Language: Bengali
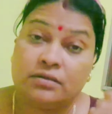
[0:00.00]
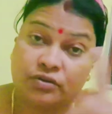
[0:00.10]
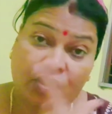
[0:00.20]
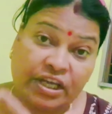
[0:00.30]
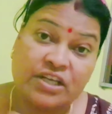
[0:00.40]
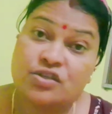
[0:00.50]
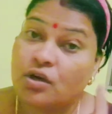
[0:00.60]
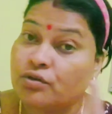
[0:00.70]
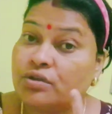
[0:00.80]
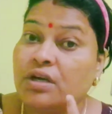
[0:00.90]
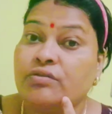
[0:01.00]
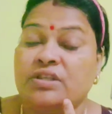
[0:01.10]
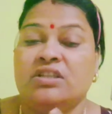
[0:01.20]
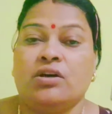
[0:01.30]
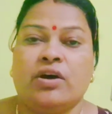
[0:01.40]
ত্বকের যত্নটাও
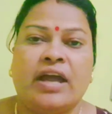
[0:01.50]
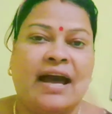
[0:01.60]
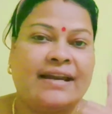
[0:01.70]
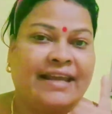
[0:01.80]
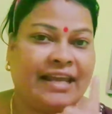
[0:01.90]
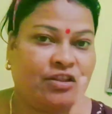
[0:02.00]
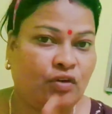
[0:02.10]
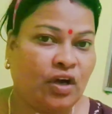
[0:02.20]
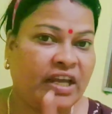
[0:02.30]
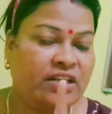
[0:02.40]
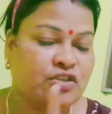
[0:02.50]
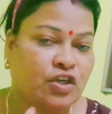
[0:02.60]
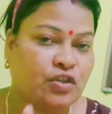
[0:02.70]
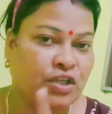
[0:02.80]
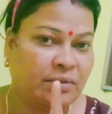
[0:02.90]
নিতে হয় আর এই ত্বকের
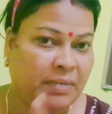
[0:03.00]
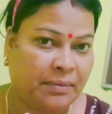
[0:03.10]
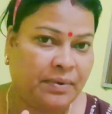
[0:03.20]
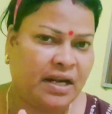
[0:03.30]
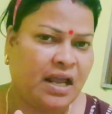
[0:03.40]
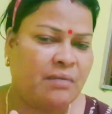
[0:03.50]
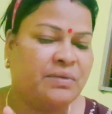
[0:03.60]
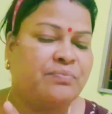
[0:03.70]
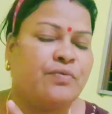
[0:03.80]
যত্নের ব্যাপারে আমি